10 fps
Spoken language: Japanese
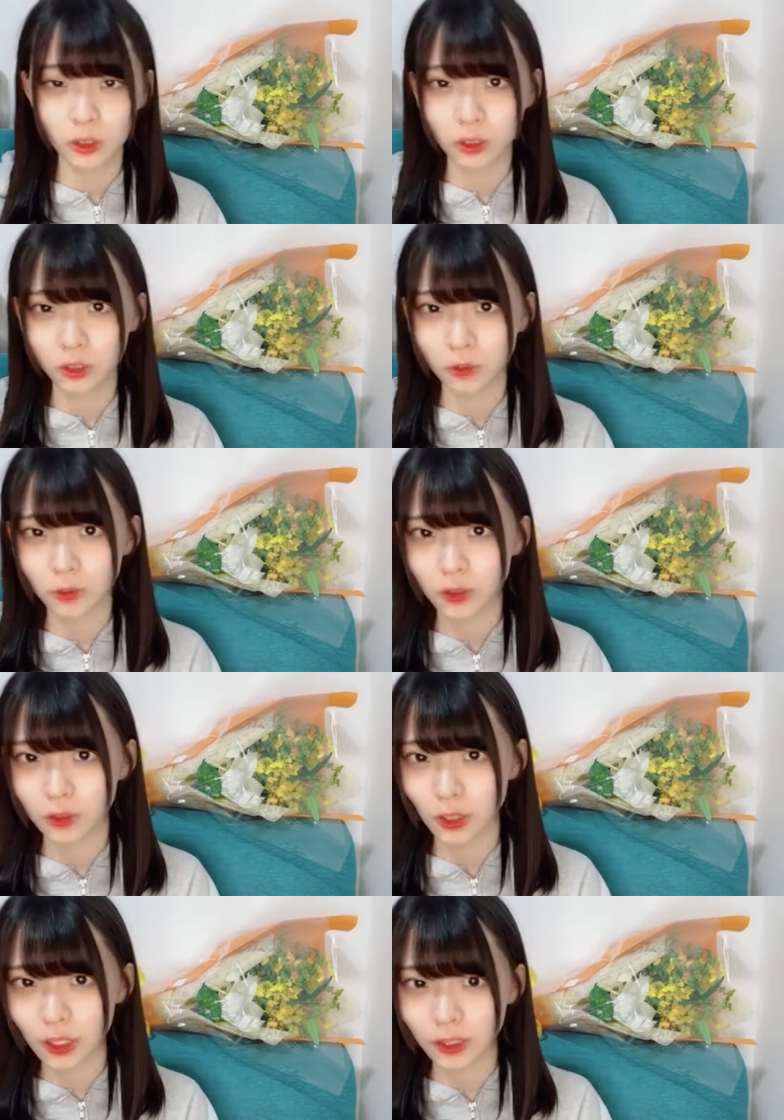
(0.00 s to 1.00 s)
くしゃみで
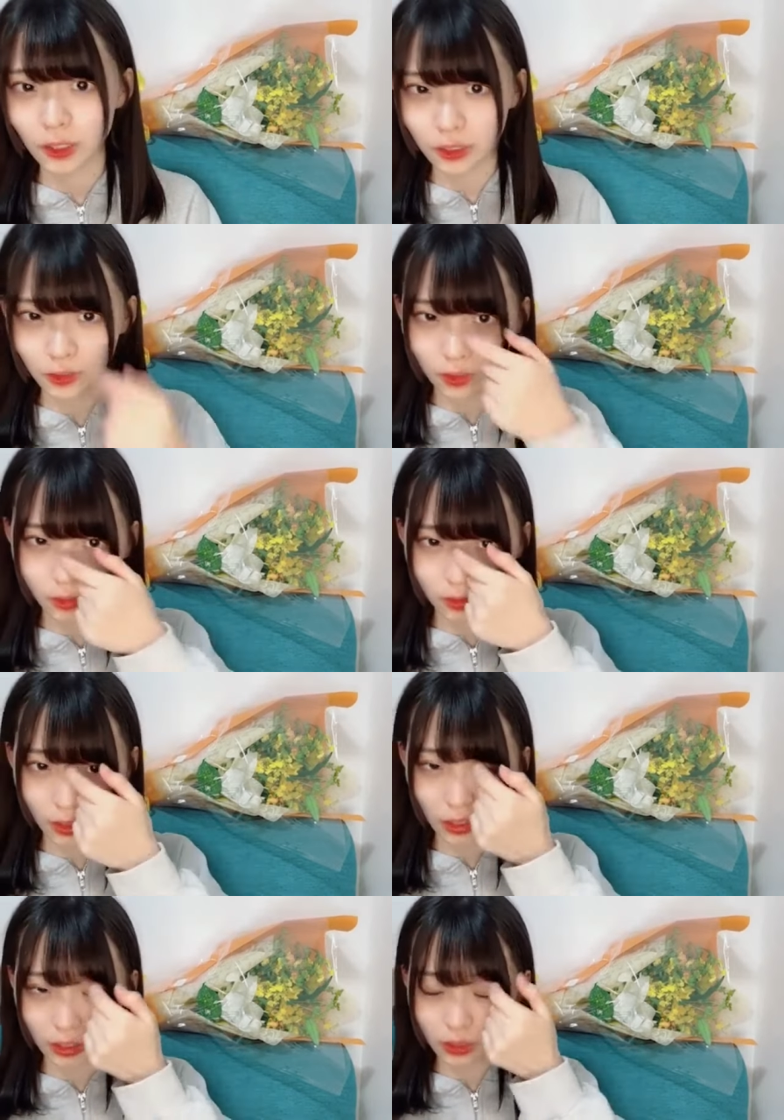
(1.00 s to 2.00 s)
しょえそうあと今日
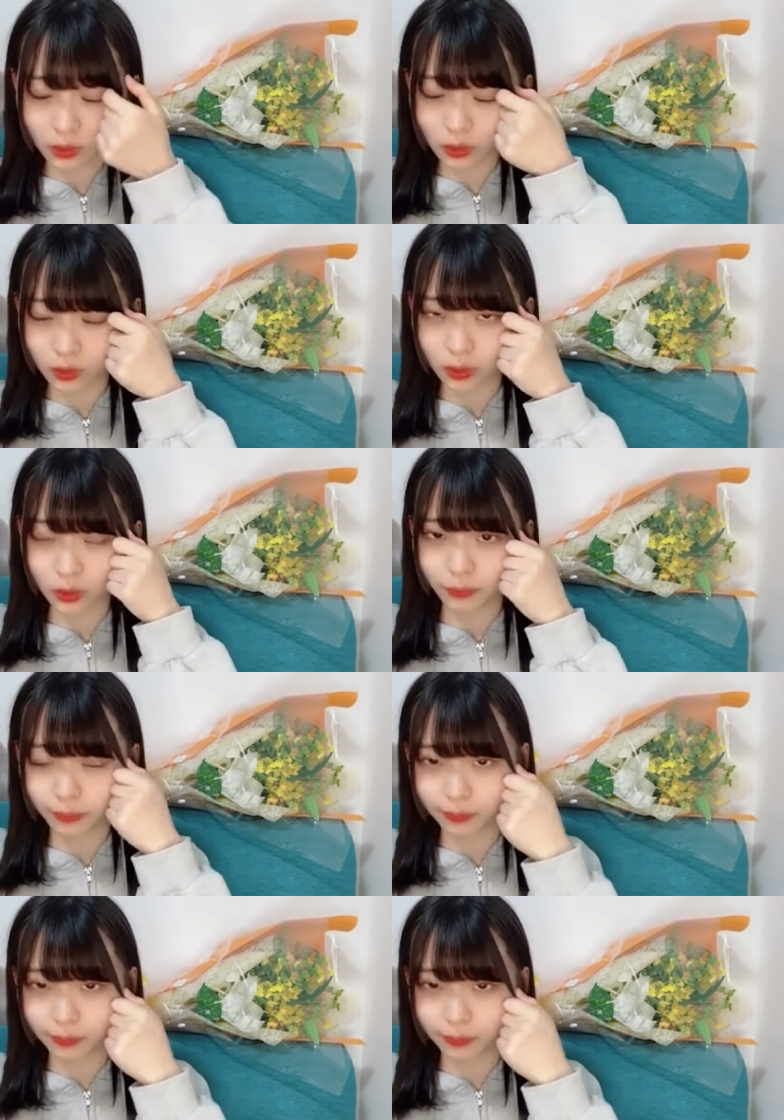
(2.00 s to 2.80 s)
ねかなと